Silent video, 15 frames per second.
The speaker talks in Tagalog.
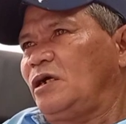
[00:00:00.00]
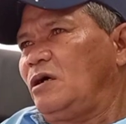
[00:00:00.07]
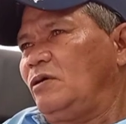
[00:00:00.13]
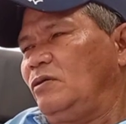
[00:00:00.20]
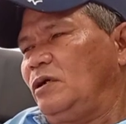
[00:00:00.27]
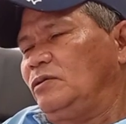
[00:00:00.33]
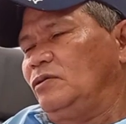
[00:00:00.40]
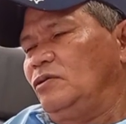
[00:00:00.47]
tao,
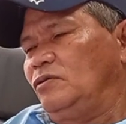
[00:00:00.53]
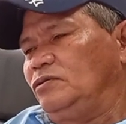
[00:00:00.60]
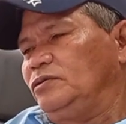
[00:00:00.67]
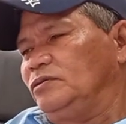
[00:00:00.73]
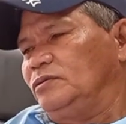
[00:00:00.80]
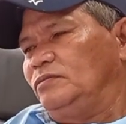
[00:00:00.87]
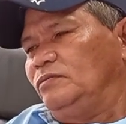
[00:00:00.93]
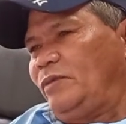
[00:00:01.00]
ano.
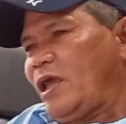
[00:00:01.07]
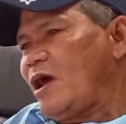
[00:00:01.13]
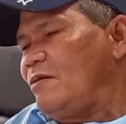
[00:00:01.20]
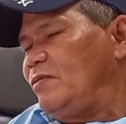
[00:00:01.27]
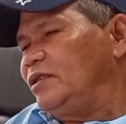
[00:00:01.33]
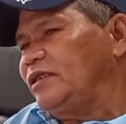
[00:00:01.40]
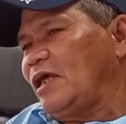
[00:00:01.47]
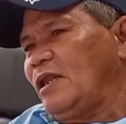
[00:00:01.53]

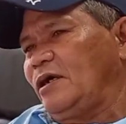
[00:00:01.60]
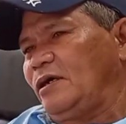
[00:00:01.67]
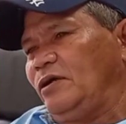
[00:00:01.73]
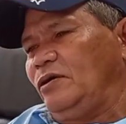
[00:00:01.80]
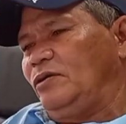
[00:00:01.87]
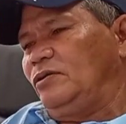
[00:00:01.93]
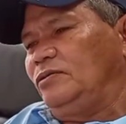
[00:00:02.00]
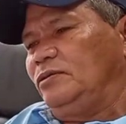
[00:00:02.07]
Mayaman talaga
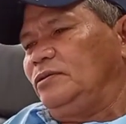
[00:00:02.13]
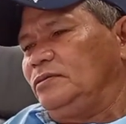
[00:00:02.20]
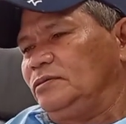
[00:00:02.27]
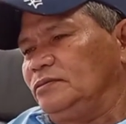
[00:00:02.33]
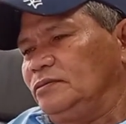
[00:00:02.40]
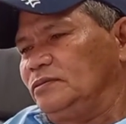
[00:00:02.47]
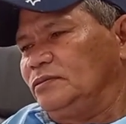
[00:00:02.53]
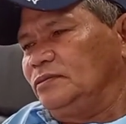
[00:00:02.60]
yon.
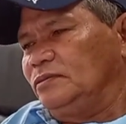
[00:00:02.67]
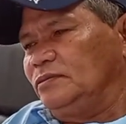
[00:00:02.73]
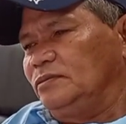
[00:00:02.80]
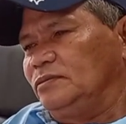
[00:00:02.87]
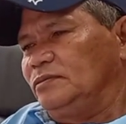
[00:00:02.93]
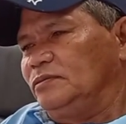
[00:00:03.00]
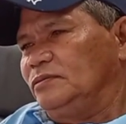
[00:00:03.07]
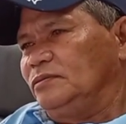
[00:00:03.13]

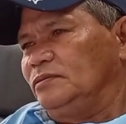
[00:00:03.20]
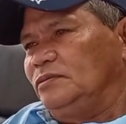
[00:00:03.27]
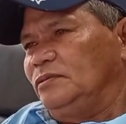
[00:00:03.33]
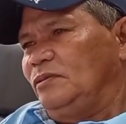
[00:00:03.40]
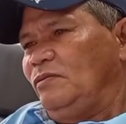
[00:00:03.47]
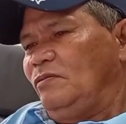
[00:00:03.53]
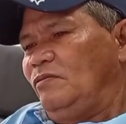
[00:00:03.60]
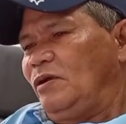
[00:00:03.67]

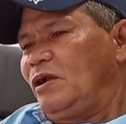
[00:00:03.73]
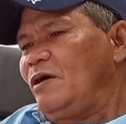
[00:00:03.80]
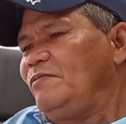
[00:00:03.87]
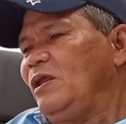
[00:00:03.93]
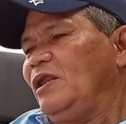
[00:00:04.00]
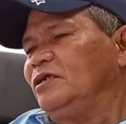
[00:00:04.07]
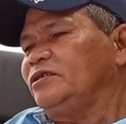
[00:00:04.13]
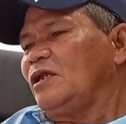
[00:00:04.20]
Marami
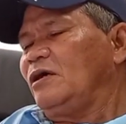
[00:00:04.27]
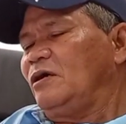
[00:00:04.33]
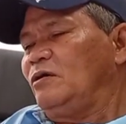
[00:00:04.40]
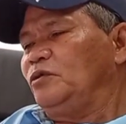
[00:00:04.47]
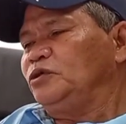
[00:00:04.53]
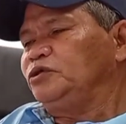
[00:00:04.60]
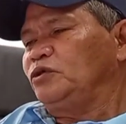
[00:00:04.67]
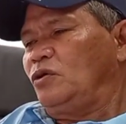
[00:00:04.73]
lang talaga
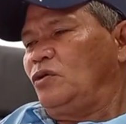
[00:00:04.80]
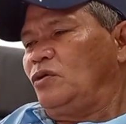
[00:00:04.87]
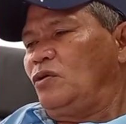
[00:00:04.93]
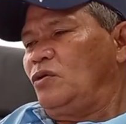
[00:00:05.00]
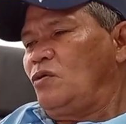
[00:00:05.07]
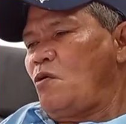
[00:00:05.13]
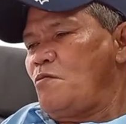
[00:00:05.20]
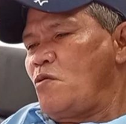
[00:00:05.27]
gusto
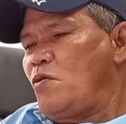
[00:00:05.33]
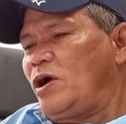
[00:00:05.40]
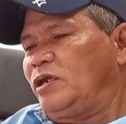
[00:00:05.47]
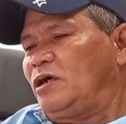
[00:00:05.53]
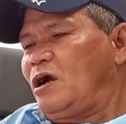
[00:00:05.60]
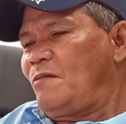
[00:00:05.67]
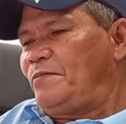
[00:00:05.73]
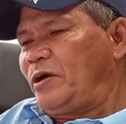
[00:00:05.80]
kumuha
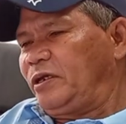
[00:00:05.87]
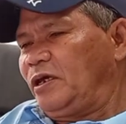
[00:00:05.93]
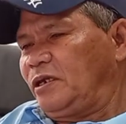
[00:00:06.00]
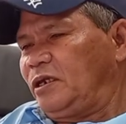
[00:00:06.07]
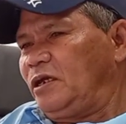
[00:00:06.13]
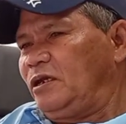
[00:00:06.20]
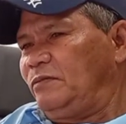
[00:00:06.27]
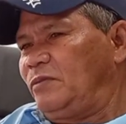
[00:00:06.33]
ng
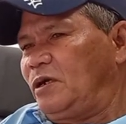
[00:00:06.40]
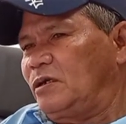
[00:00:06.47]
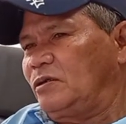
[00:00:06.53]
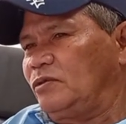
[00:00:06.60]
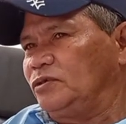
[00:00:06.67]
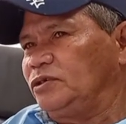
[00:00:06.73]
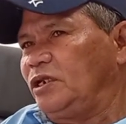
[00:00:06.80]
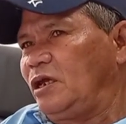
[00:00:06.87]
kapangyarihan ni
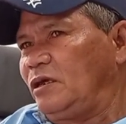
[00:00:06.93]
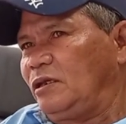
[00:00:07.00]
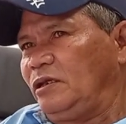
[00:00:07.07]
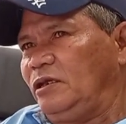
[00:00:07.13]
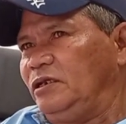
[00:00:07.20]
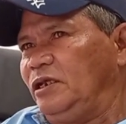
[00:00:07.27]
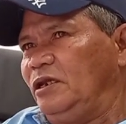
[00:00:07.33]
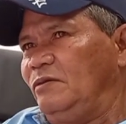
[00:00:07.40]
Marcos na eh,
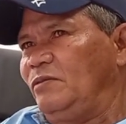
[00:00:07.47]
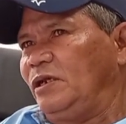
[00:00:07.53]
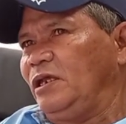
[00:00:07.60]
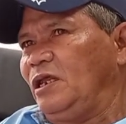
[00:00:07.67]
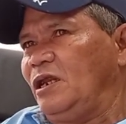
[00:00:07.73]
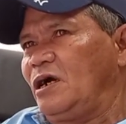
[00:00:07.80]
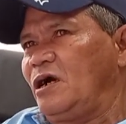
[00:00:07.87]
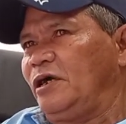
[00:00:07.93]
hindi naman
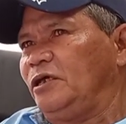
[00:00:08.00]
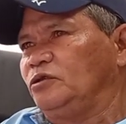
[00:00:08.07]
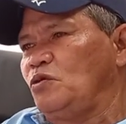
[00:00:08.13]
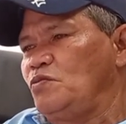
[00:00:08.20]
nila kaya